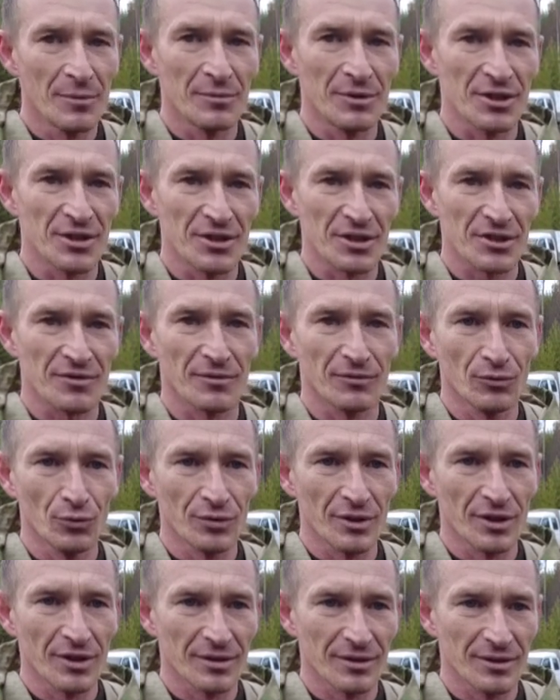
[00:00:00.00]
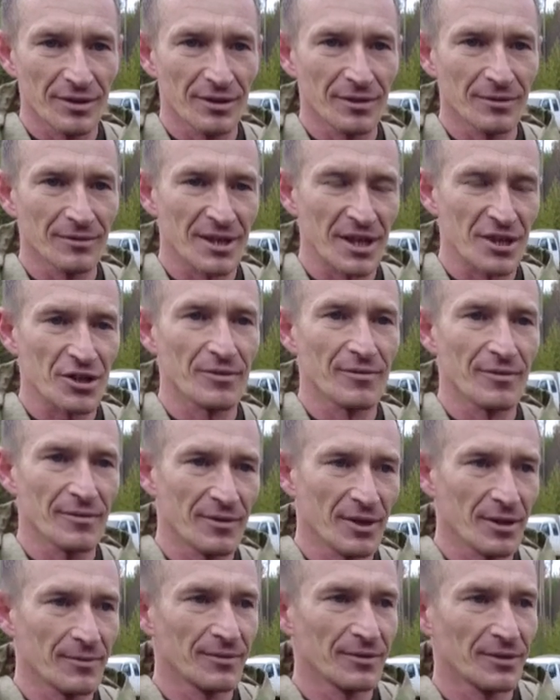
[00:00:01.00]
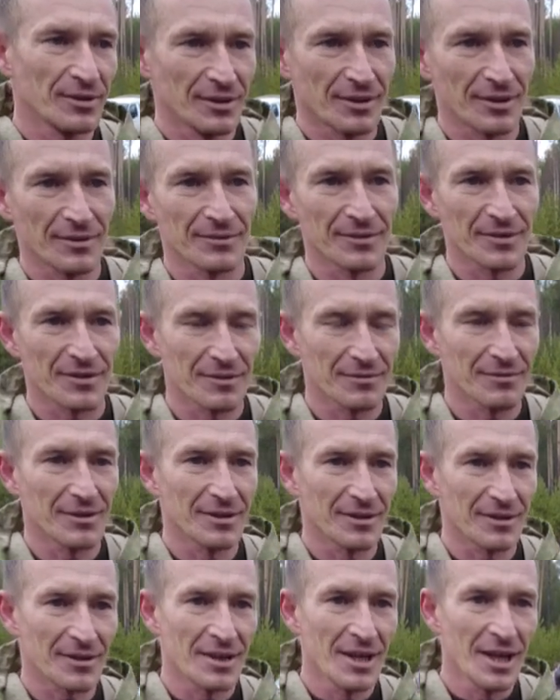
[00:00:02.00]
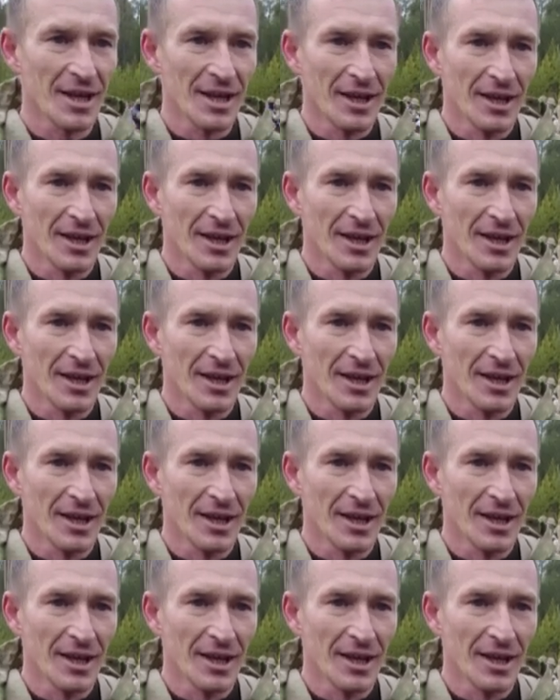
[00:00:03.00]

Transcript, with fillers: Министерства внутренних дел, раньше ВВМ РФ называлось,